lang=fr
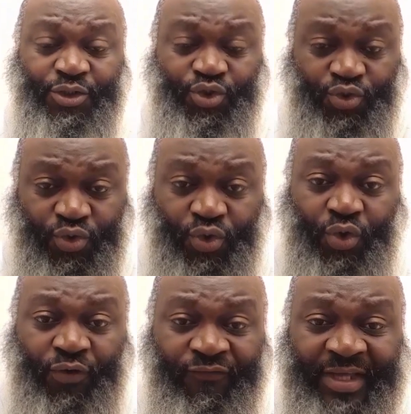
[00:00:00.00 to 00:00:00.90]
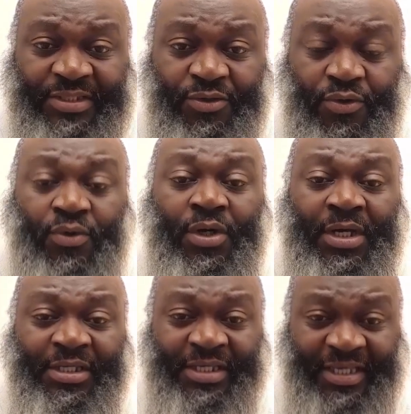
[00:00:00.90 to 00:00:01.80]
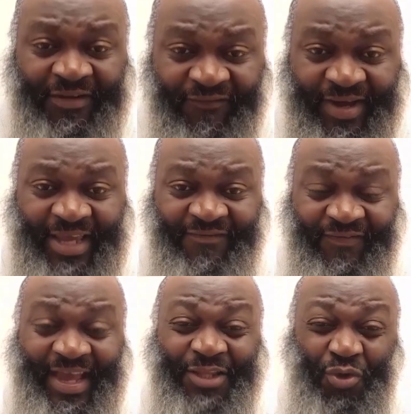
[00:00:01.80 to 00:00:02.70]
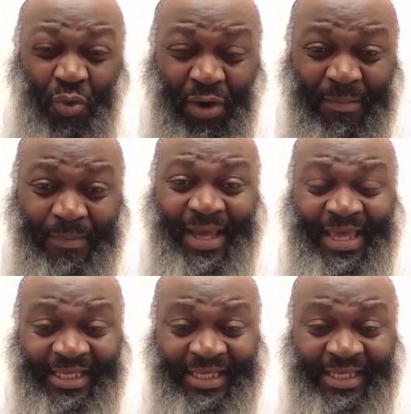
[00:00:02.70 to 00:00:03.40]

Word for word: sur le fait que il faille faire trois pas